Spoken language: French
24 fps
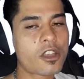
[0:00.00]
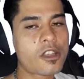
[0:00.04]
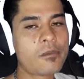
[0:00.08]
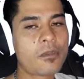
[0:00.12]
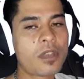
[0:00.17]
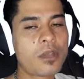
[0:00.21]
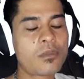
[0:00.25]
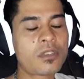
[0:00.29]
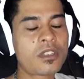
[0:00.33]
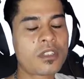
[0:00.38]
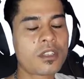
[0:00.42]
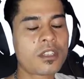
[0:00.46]
même
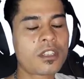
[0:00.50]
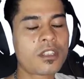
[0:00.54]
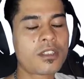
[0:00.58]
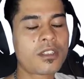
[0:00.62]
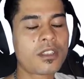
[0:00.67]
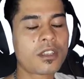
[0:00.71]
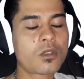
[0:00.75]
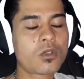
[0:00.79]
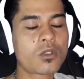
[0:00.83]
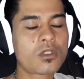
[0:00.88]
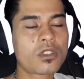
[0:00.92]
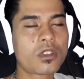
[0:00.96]
abusé
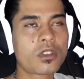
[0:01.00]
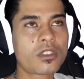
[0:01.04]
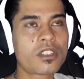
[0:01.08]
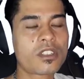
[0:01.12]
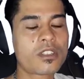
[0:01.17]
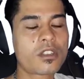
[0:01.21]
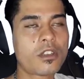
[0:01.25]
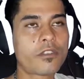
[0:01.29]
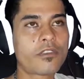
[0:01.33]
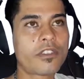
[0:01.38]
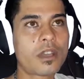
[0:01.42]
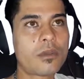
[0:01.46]
qu'ils aient que
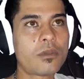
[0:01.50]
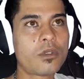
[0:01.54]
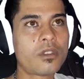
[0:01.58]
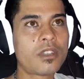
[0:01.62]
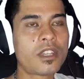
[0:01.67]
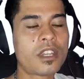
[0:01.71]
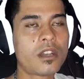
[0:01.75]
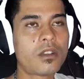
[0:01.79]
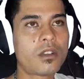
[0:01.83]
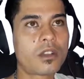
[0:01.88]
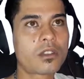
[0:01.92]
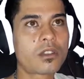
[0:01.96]
119
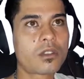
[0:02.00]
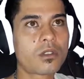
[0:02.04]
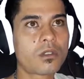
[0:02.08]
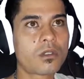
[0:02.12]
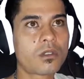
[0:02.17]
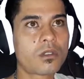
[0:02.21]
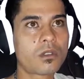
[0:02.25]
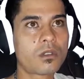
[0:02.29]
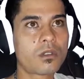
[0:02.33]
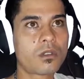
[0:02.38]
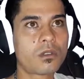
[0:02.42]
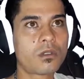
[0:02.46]
abonnés, alors que...
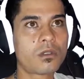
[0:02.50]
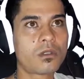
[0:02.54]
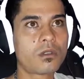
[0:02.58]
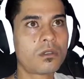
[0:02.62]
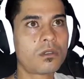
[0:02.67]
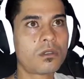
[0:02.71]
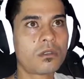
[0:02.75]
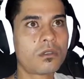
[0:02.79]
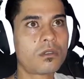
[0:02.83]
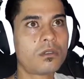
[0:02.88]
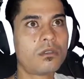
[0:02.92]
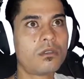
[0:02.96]

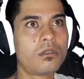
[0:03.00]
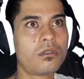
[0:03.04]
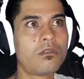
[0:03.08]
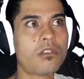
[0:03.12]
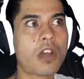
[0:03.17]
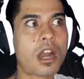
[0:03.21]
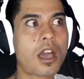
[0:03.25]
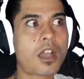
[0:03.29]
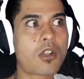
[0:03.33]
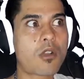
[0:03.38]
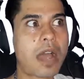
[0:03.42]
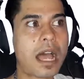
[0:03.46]
Euh,
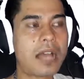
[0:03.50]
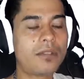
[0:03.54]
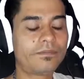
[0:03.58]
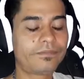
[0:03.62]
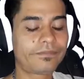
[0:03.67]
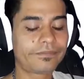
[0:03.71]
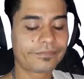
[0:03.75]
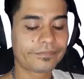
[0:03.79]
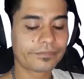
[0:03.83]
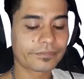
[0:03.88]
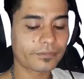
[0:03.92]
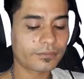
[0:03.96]
voilà, voilà.
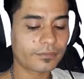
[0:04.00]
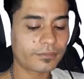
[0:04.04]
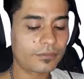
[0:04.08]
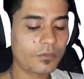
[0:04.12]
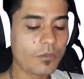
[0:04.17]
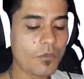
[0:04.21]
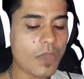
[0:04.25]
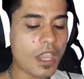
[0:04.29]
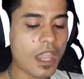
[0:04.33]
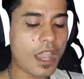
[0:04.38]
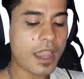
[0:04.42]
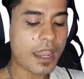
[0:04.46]

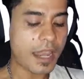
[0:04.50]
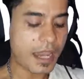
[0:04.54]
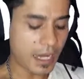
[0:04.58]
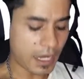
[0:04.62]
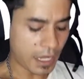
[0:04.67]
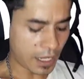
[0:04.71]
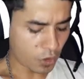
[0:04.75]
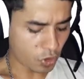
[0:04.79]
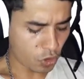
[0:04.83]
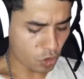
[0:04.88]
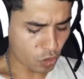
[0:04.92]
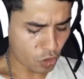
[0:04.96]
Et
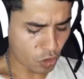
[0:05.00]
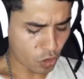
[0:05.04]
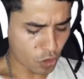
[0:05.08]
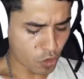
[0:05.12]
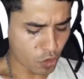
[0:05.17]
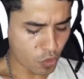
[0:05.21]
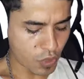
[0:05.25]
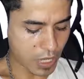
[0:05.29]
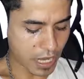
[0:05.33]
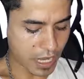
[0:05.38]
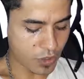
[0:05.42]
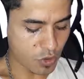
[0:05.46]
là, du
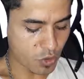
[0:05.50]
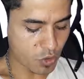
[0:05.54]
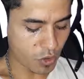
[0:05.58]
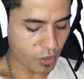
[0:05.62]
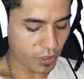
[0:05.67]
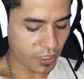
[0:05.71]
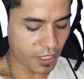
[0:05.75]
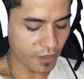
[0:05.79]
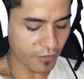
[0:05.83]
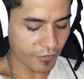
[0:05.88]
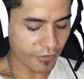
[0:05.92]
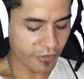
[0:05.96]
coup, la
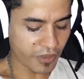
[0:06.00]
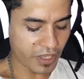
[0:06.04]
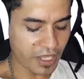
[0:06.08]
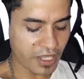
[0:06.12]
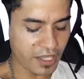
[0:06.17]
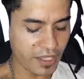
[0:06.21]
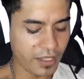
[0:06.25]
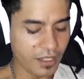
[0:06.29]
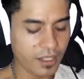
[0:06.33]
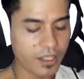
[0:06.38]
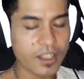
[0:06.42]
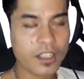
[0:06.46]
deuxième
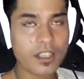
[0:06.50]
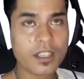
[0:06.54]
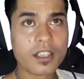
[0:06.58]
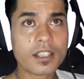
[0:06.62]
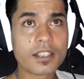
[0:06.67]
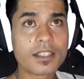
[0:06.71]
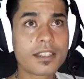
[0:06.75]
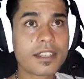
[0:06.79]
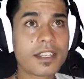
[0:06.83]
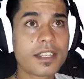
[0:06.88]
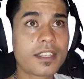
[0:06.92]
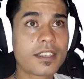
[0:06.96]
fille,
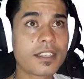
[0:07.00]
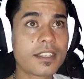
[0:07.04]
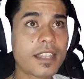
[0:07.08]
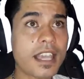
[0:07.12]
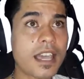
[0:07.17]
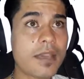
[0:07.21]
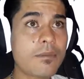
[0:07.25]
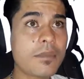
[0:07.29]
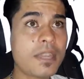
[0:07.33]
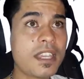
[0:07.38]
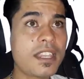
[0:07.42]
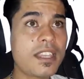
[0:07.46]
c'est
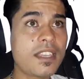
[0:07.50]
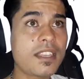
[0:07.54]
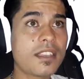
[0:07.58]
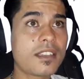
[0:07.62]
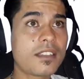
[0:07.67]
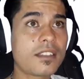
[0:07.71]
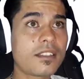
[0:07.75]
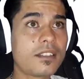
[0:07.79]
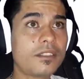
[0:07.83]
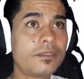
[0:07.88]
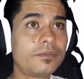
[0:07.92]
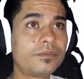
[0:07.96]

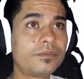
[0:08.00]
Camille.